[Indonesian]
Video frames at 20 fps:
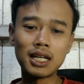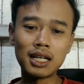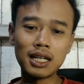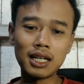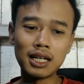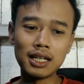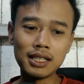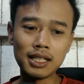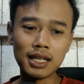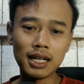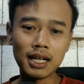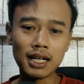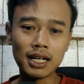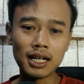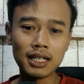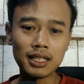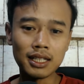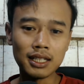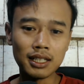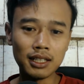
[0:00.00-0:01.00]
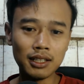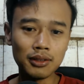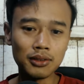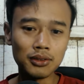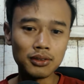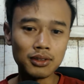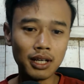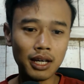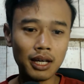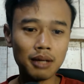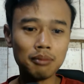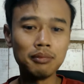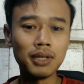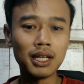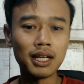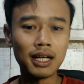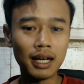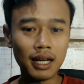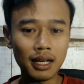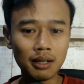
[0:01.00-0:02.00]
lainnya kalian ikut
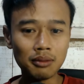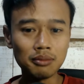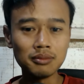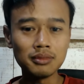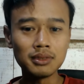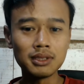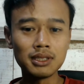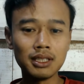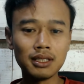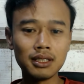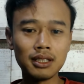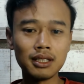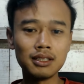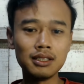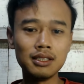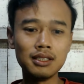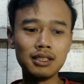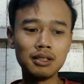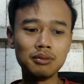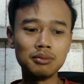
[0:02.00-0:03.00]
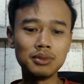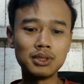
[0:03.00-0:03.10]
MBKM sehingga tidak